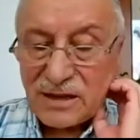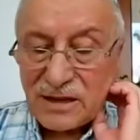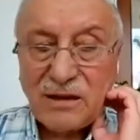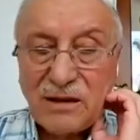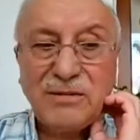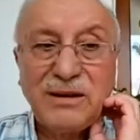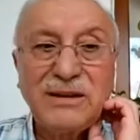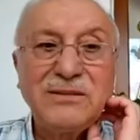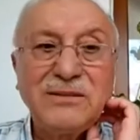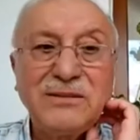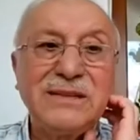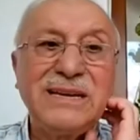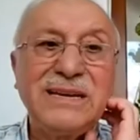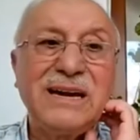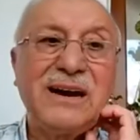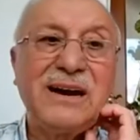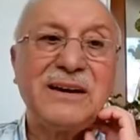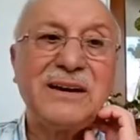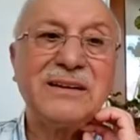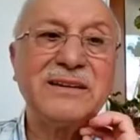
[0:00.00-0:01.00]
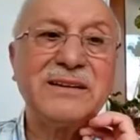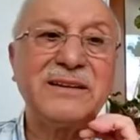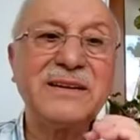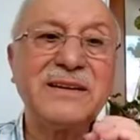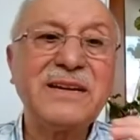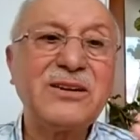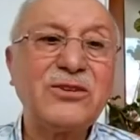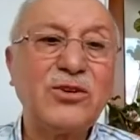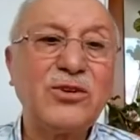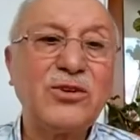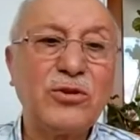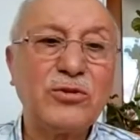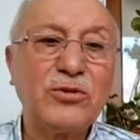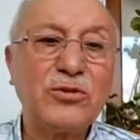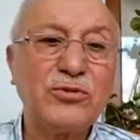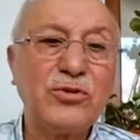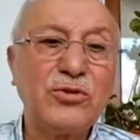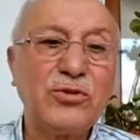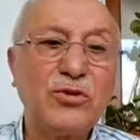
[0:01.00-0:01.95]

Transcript: Ama nihayetinde yine öldü.